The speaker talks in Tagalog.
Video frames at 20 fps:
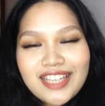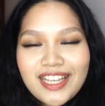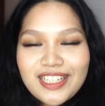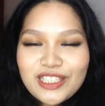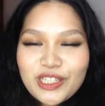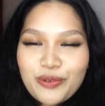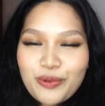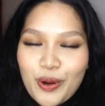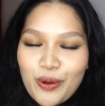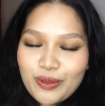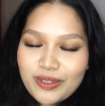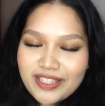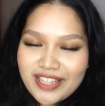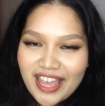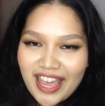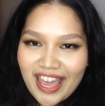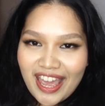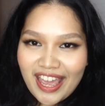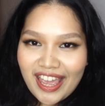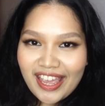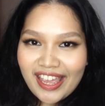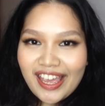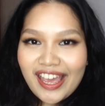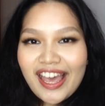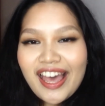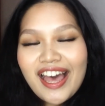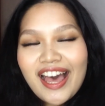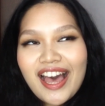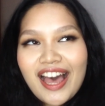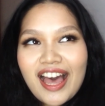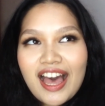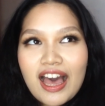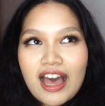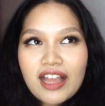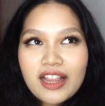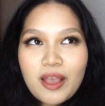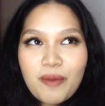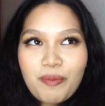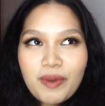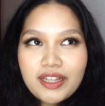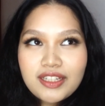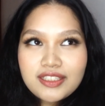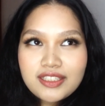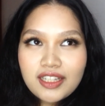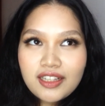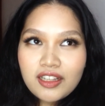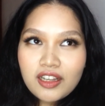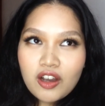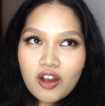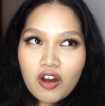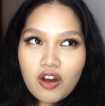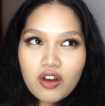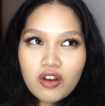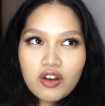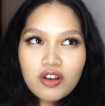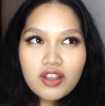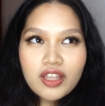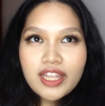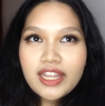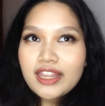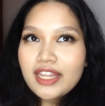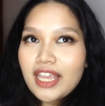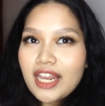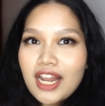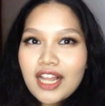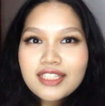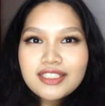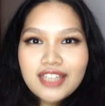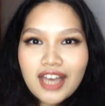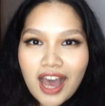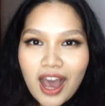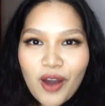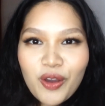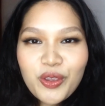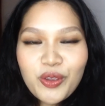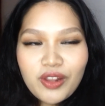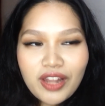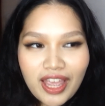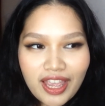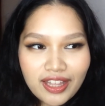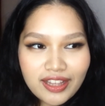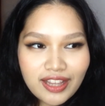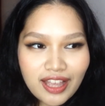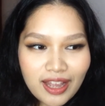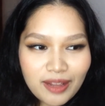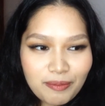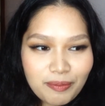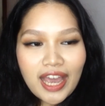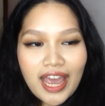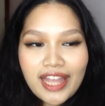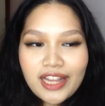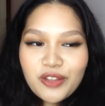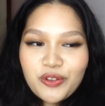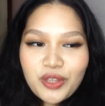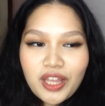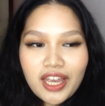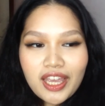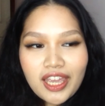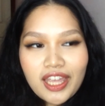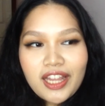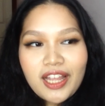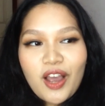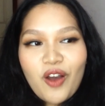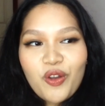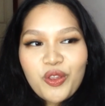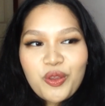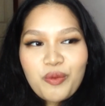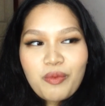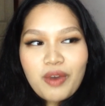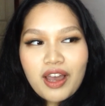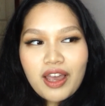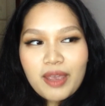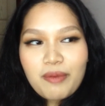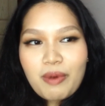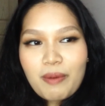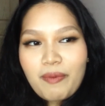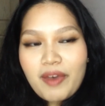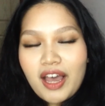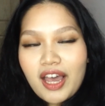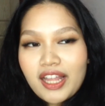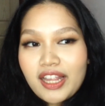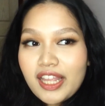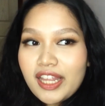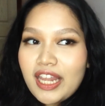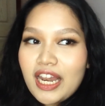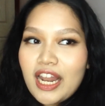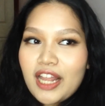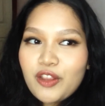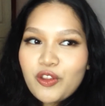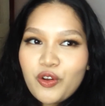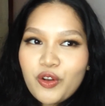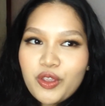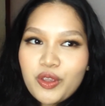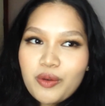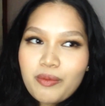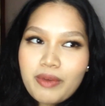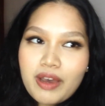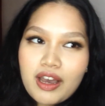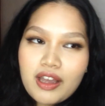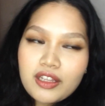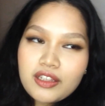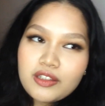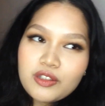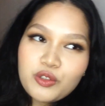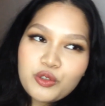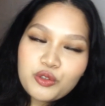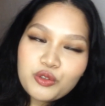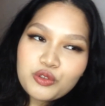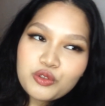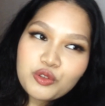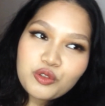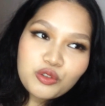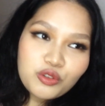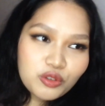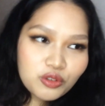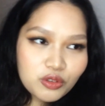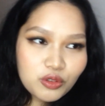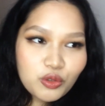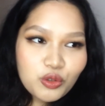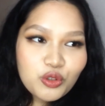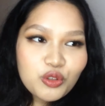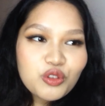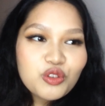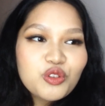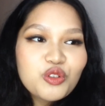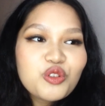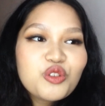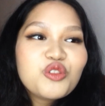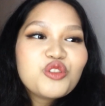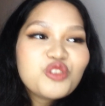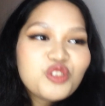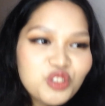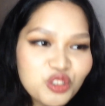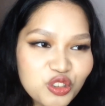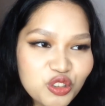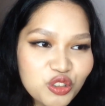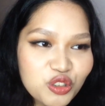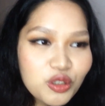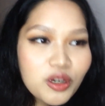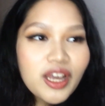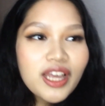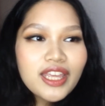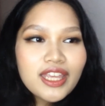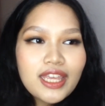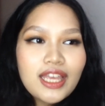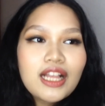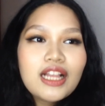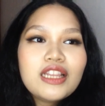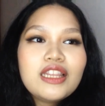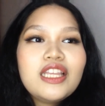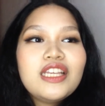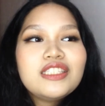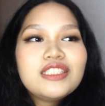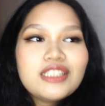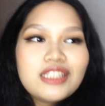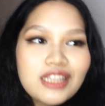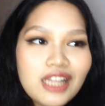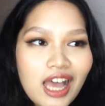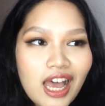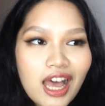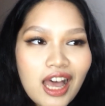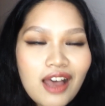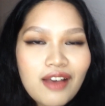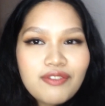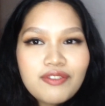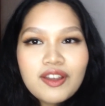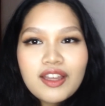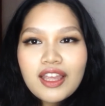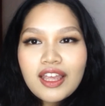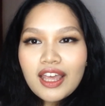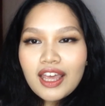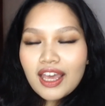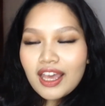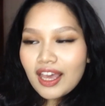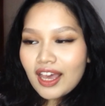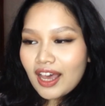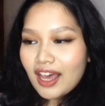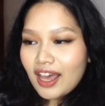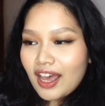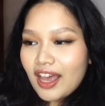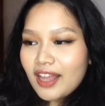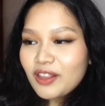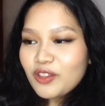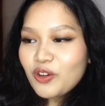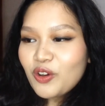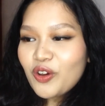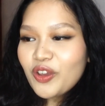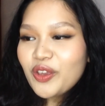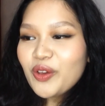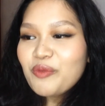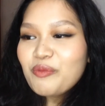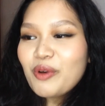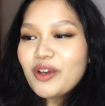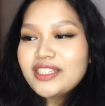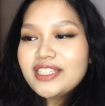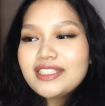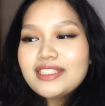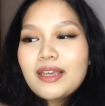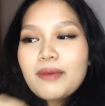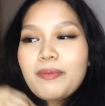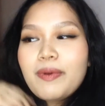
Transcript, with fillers: I see Rosé. Uh, ah, napansin ko, hindi lang sa How You Like That. Kahit nung nakikinig ako ng mga iba pang kanta nila noon, yung mga durut durut durut do, kill this love, ano, yung boses niya